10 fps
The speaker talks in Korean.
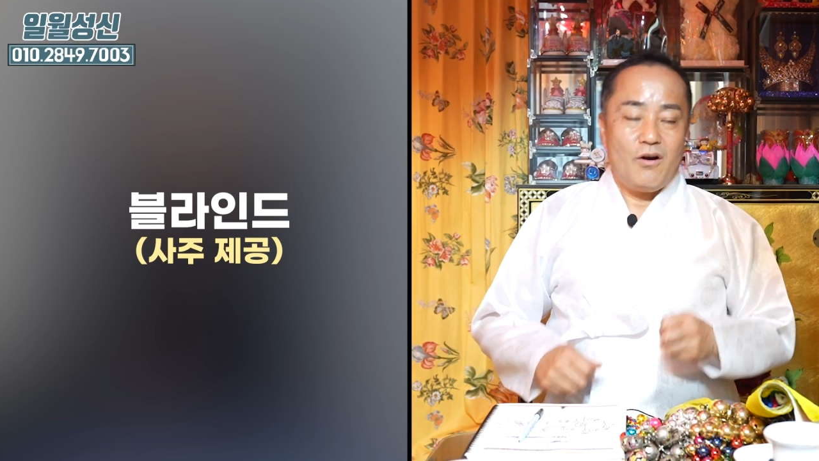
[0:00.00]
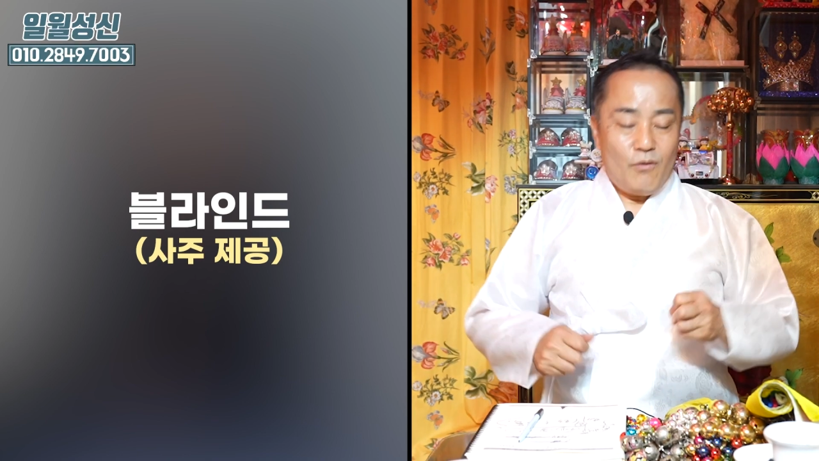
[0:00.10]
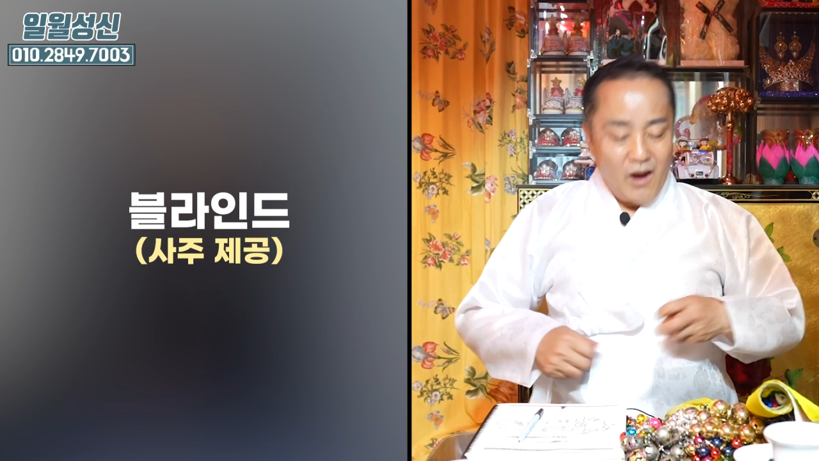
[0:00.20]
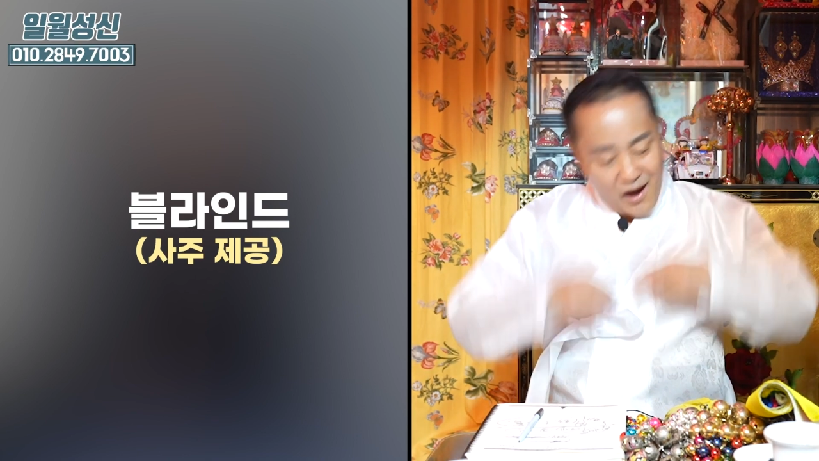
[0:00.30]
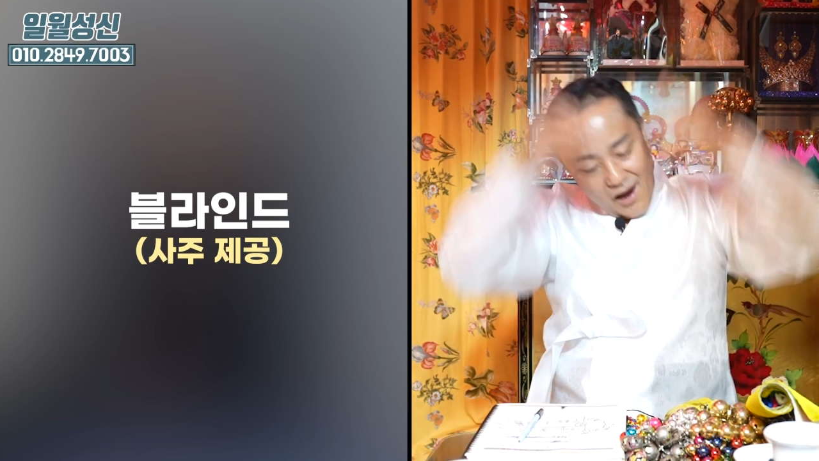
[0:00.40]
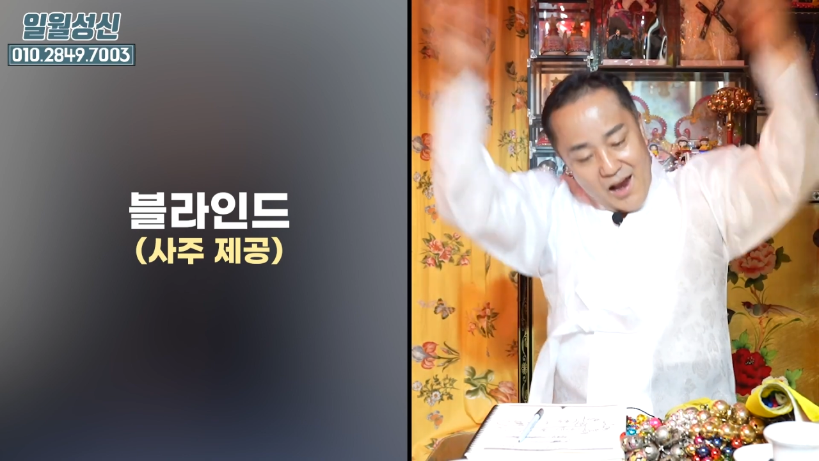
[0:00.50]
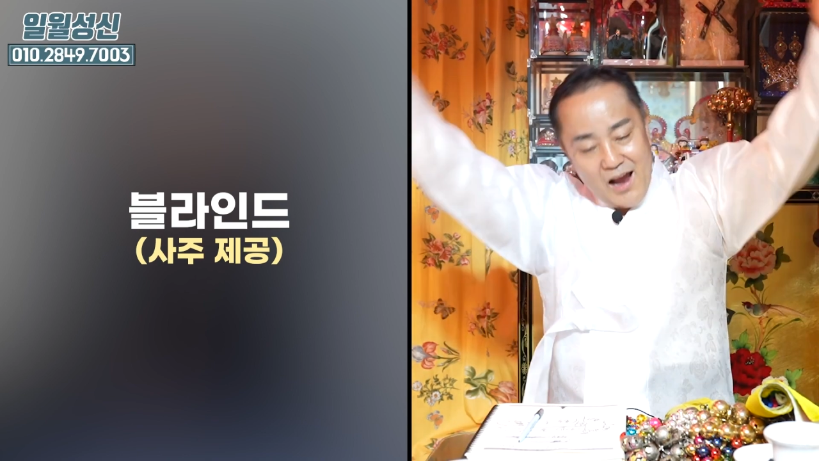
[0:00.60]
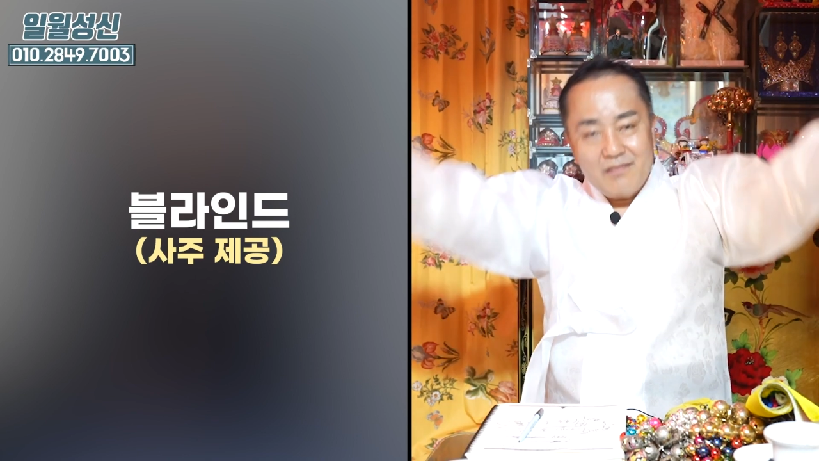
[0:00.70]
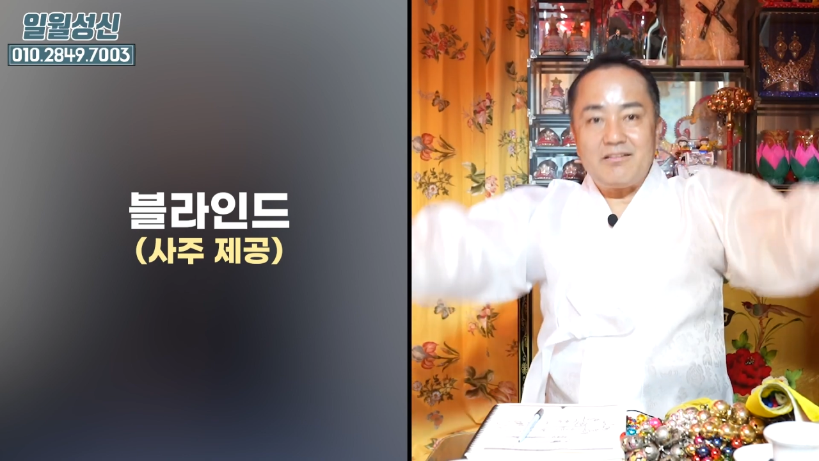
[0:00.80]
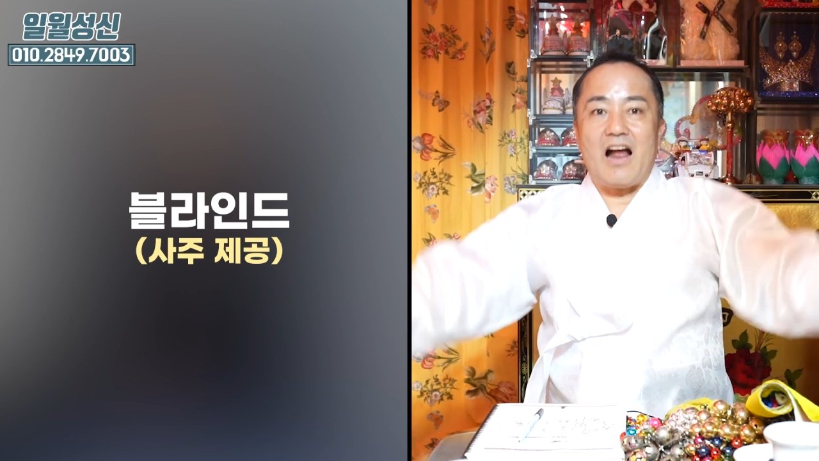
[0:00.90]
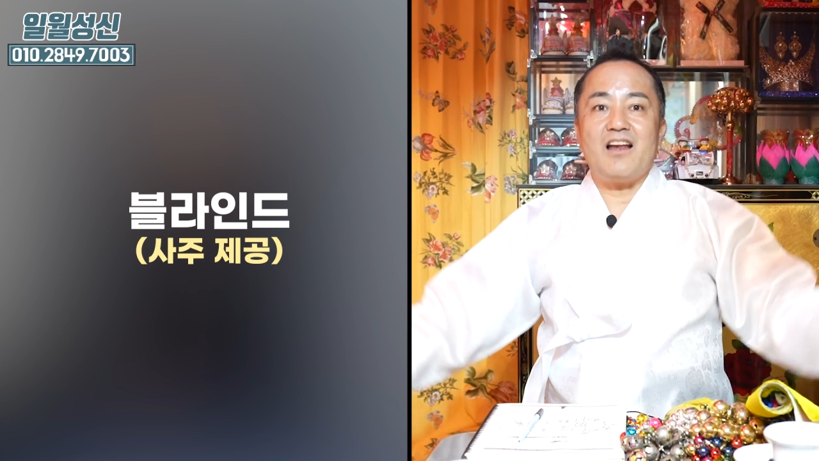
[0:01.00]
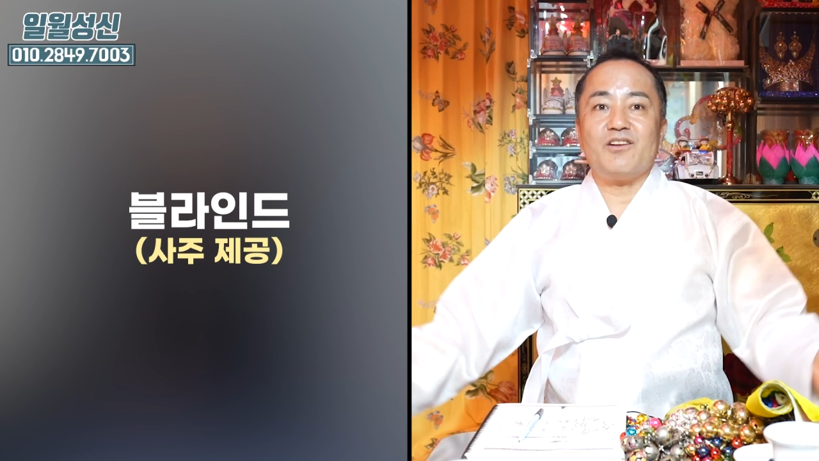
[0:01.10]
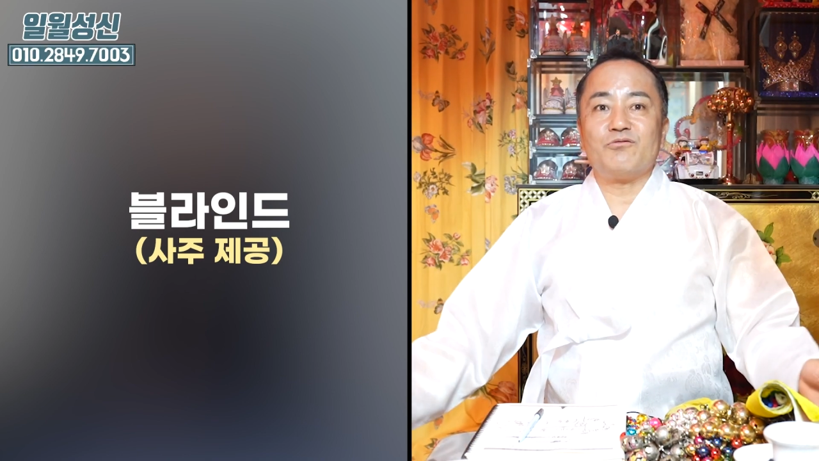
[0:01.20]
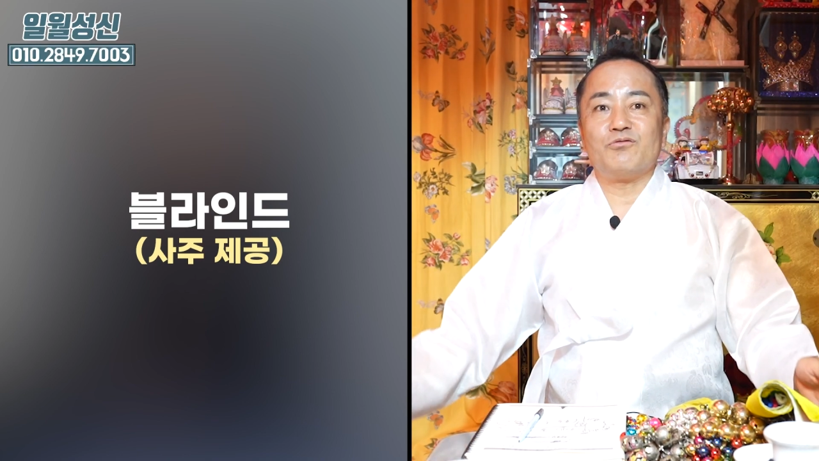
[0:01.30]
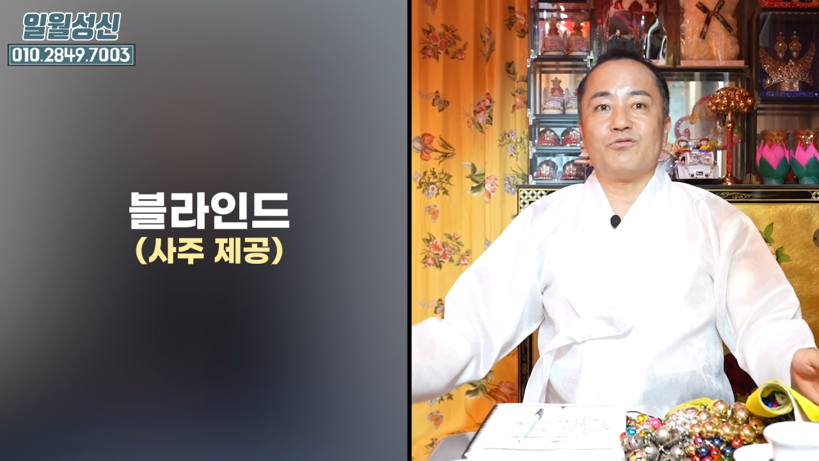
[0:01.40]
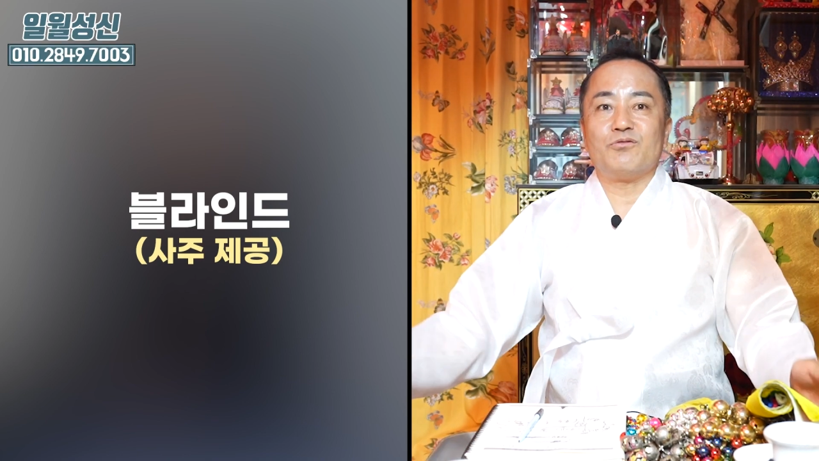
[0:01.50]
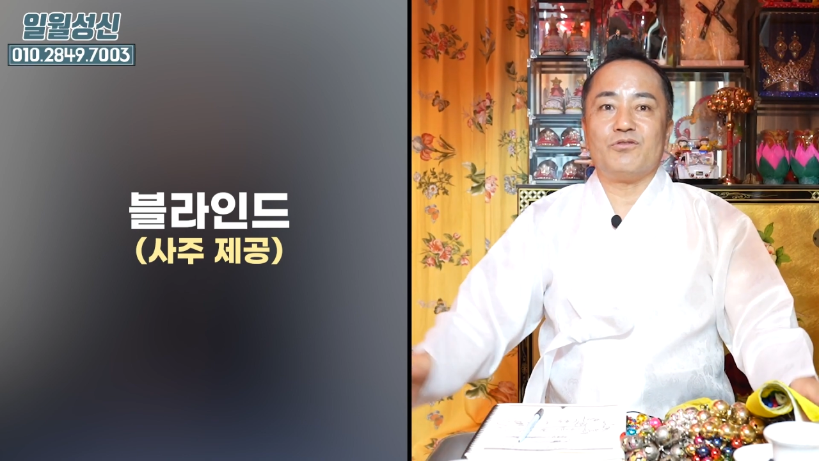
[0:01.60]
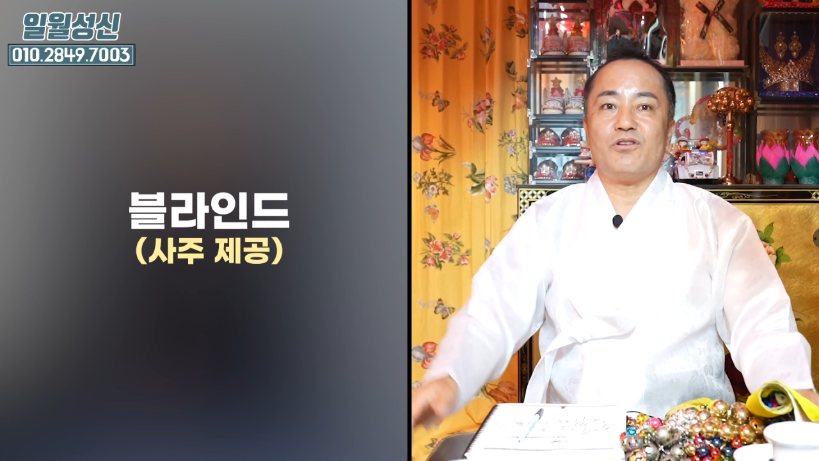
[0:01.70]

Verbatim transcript: 확 날리고